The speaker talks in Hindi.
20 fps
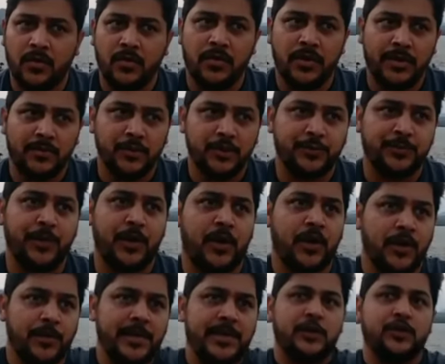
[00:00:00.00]
उन लोगों ने मुझ
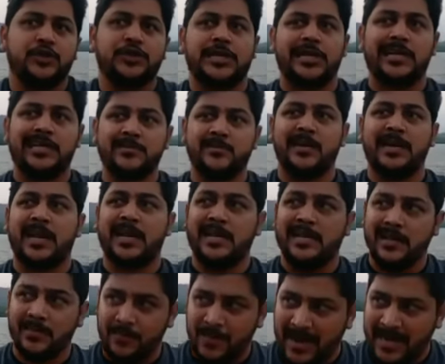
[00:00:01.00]
पर और भी कुछ केस
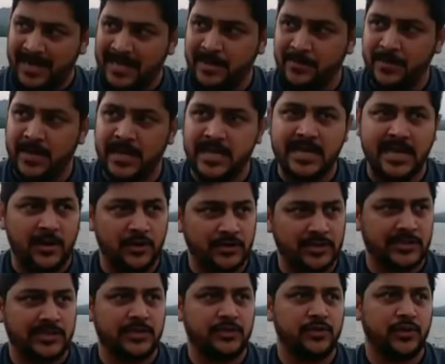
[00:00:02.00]
बनाने की प्लानिंग में
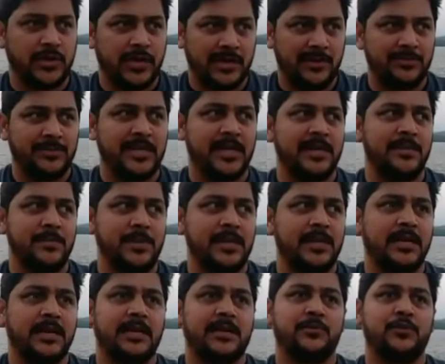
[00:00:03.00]
या उसके साथ जो कर्मचारी
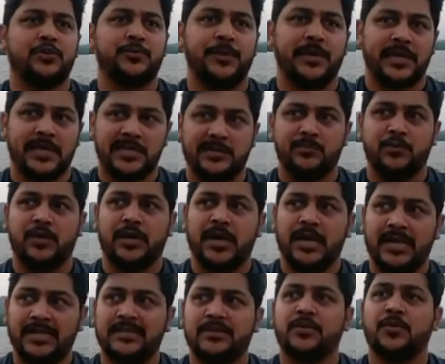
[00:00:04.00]
मिल करके मुझ पर केस
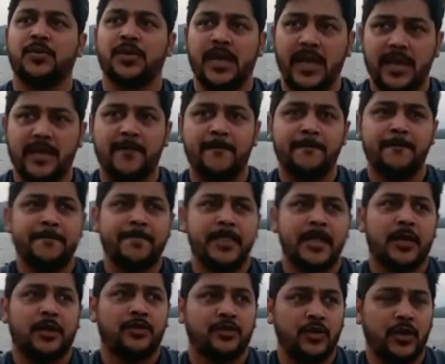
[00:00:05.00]
बुक करना क्योंकि
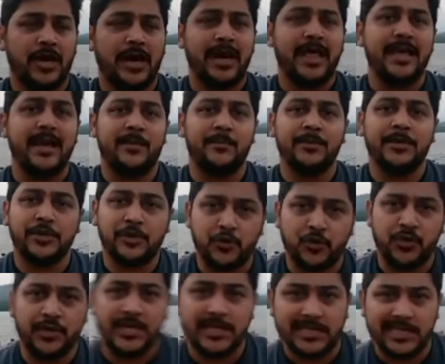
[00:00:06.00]
जो लड़ाई
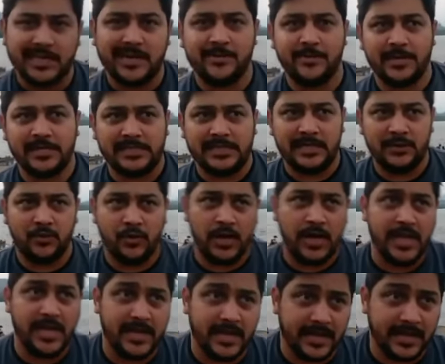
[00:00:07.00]
हमने शुरू की थी
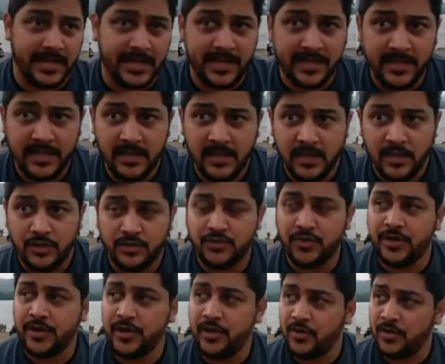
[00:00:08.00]
कब्रस्तान को लेकर के
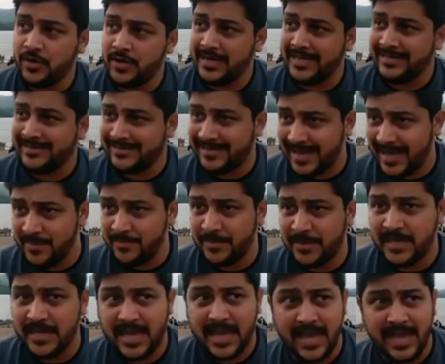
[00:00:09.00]
जो इन लोगों ने
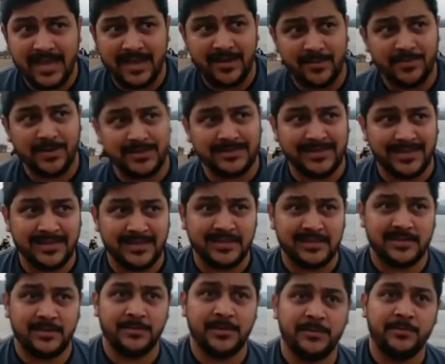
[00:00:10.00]
स्कैम किया है
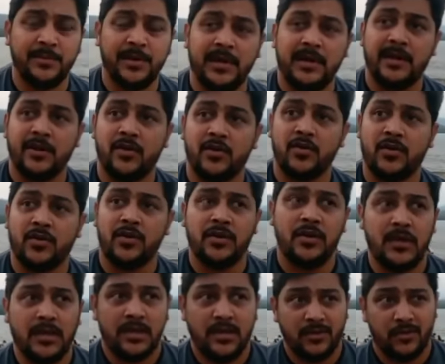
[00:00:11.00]
कब्रस्तान की ज़मीन बिल्डरों
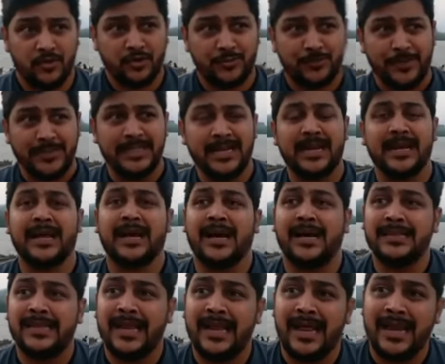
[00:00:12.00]
को कुछ पंद्रह
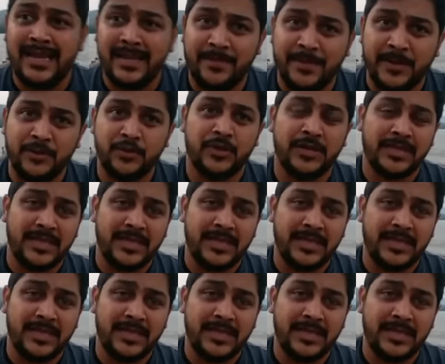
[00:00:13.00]
टका दलाली